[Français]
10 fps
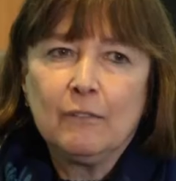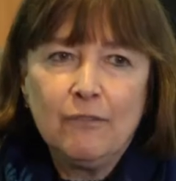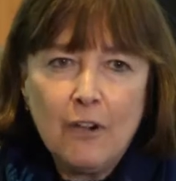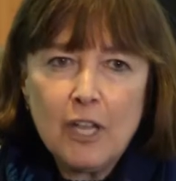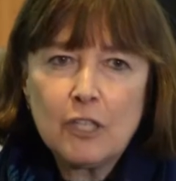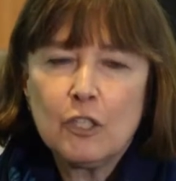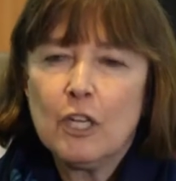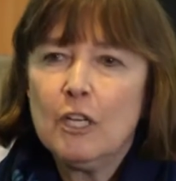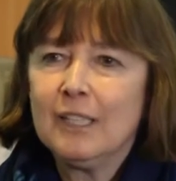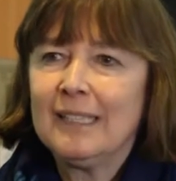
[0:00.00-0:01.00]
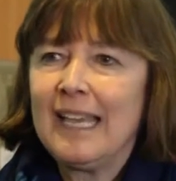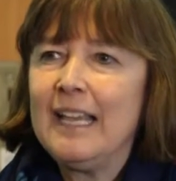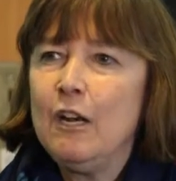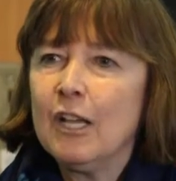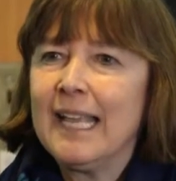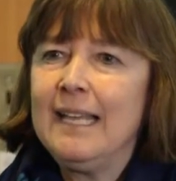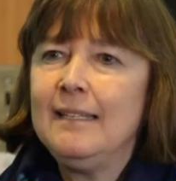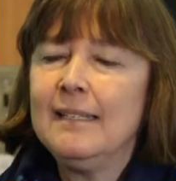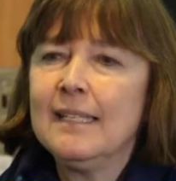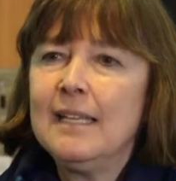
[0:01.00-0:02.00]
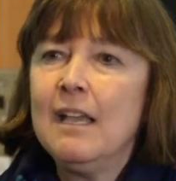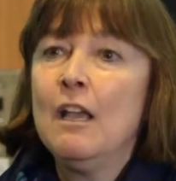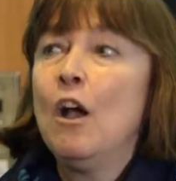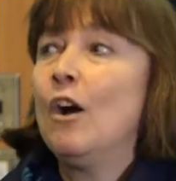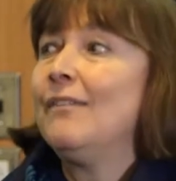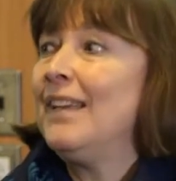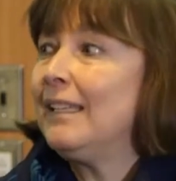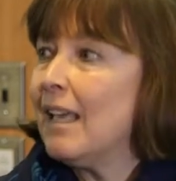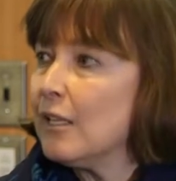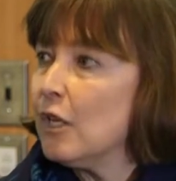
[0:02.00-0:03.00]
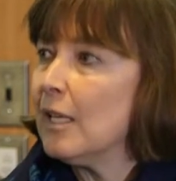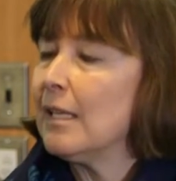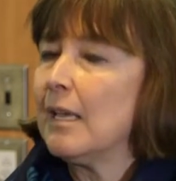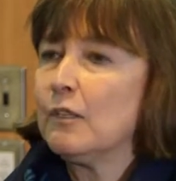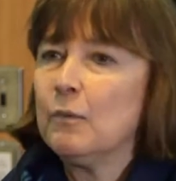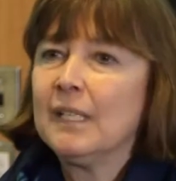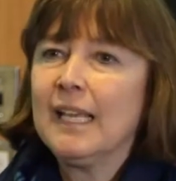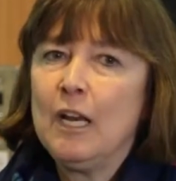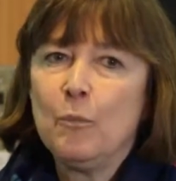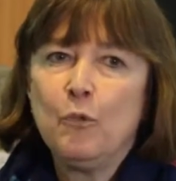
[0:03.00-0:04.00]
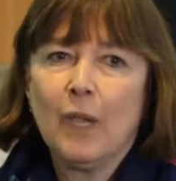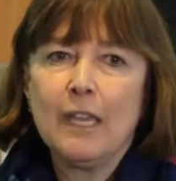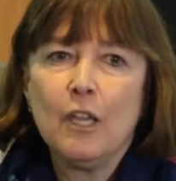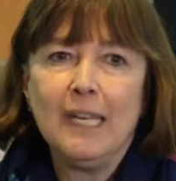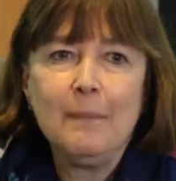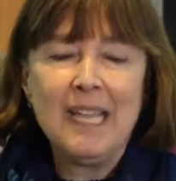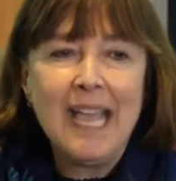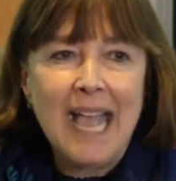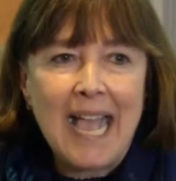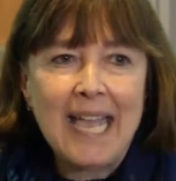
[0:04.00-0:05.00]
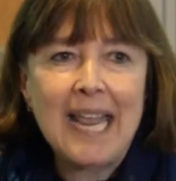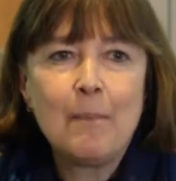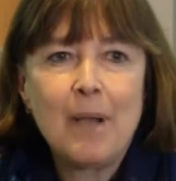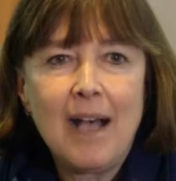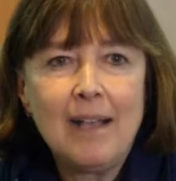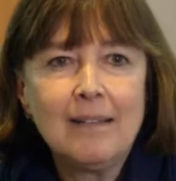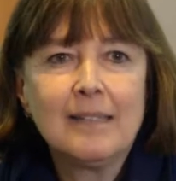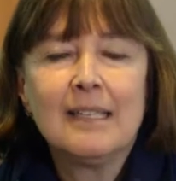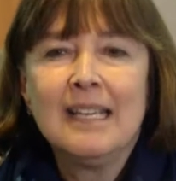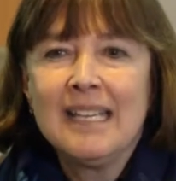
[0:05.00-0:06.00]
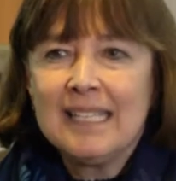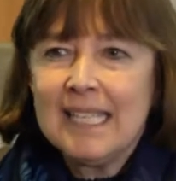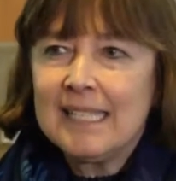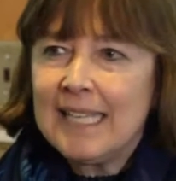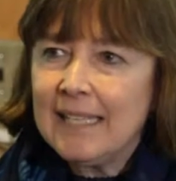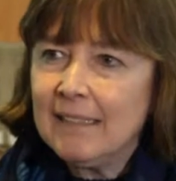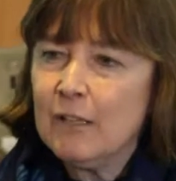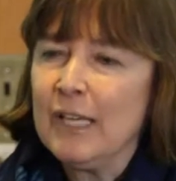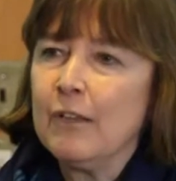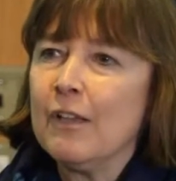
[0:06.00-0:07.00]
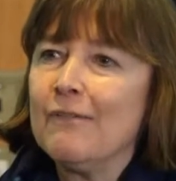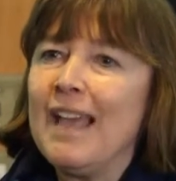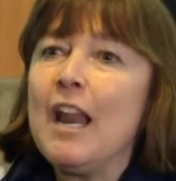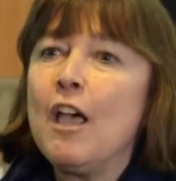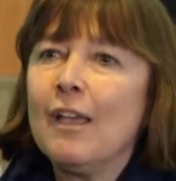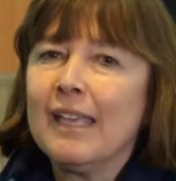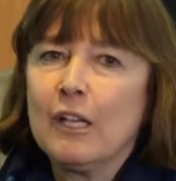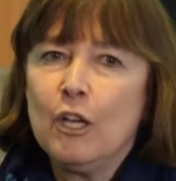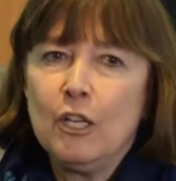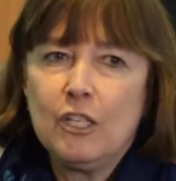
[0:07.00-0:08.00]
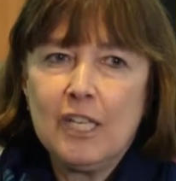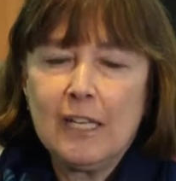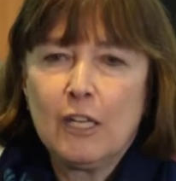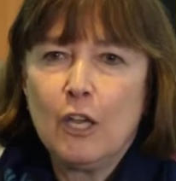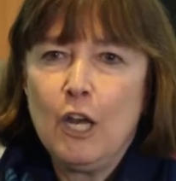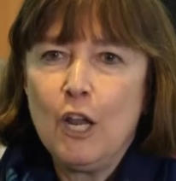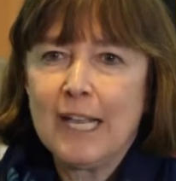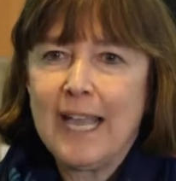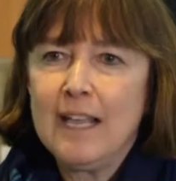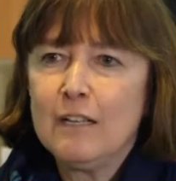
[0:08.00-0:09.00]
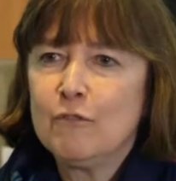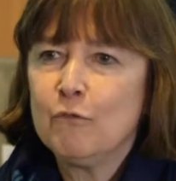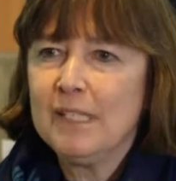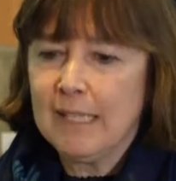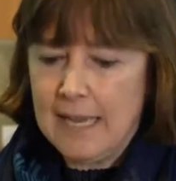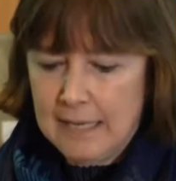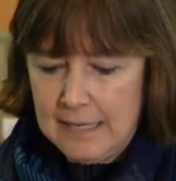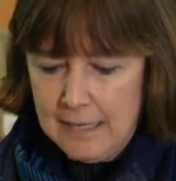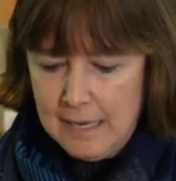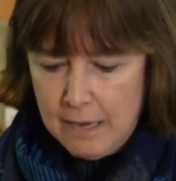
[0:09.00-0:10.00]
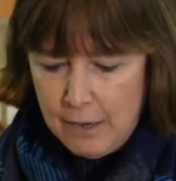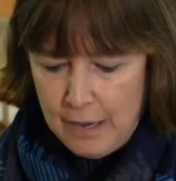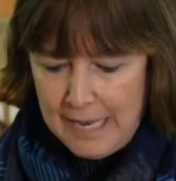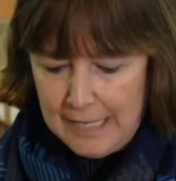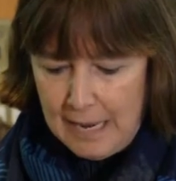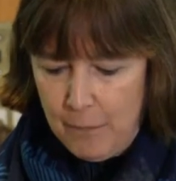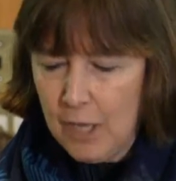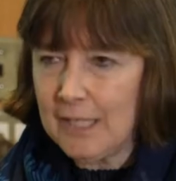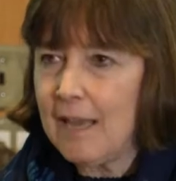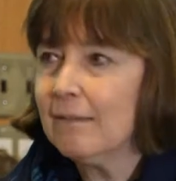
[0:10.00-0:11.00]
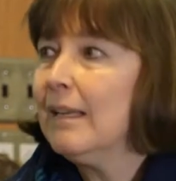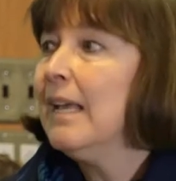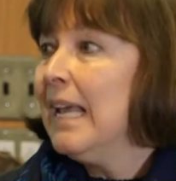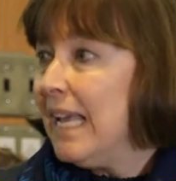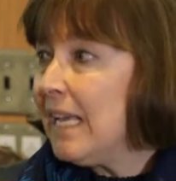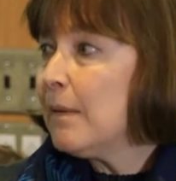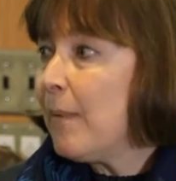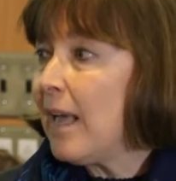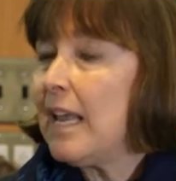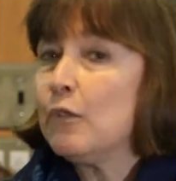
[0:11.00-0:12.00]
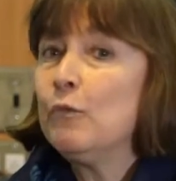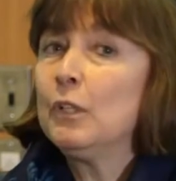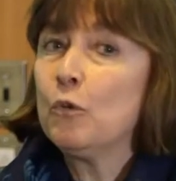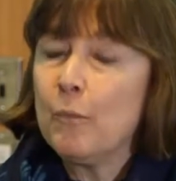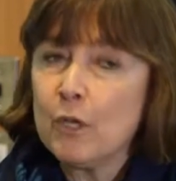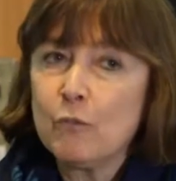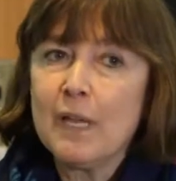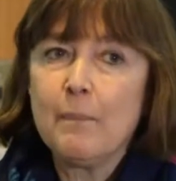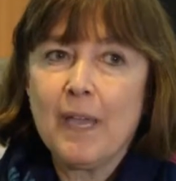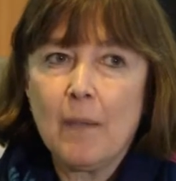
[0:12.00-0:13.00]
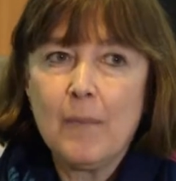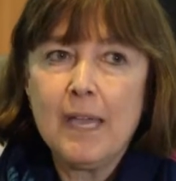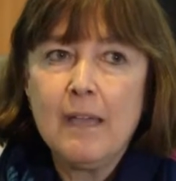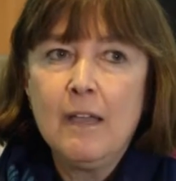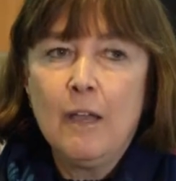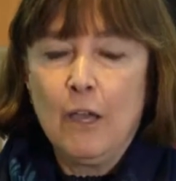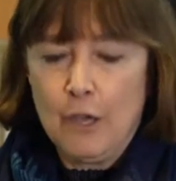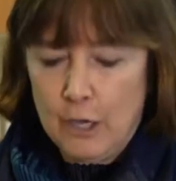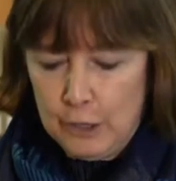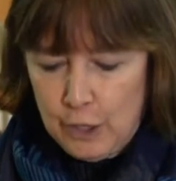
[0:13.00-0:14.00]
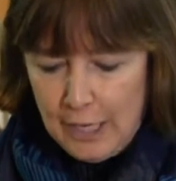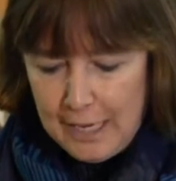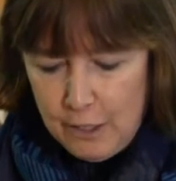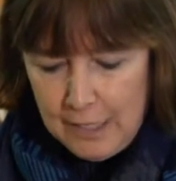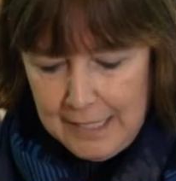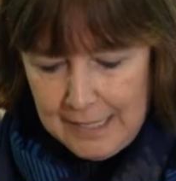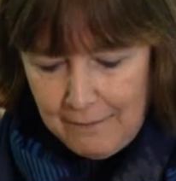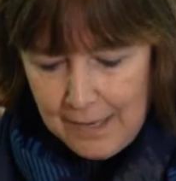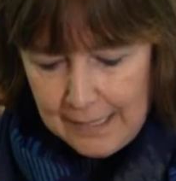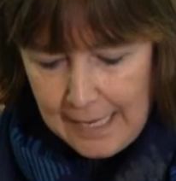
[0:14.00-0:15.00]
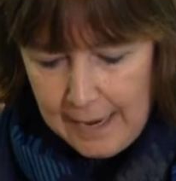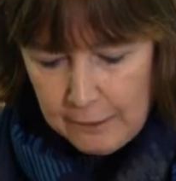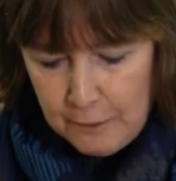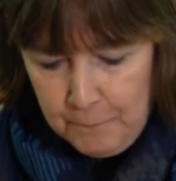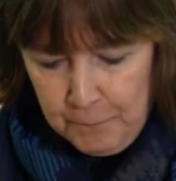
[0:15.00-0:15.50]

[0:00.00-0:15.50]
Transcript: force-là très localisée, a fait en sorte ensuite qu'elle a pu rayonner. Mais à la base, c'est cette euh, valeur écologique euh, locale, je vous dirais, qui euh, est importante et qui, par la suite, au besoin, permet de rayonner davantage.